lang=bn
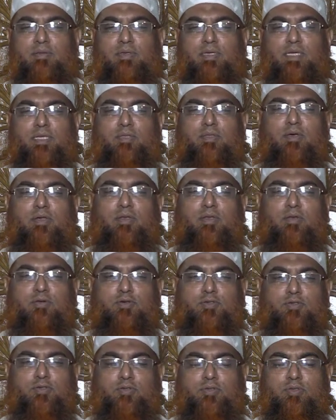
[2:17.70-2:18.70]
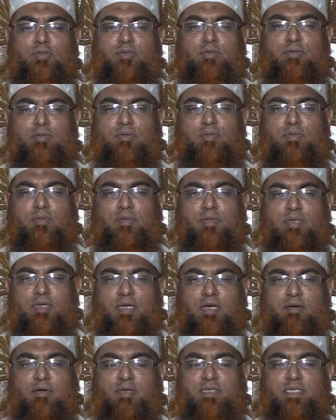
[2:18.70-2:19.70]
কী ধরনের ওষুধ
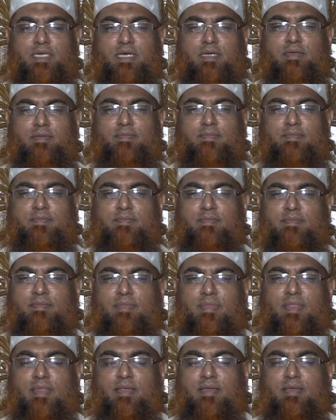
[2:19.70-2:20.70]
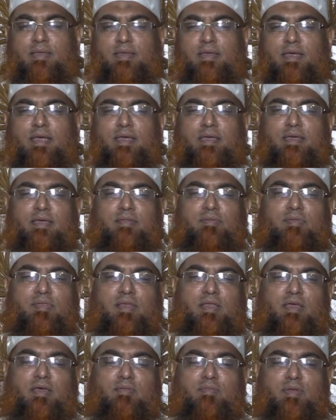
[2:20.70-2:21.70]
খাওয়া যায় এই
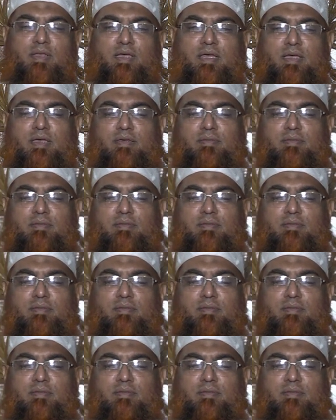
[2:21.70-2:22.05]
ক্ষেত্রে আমরা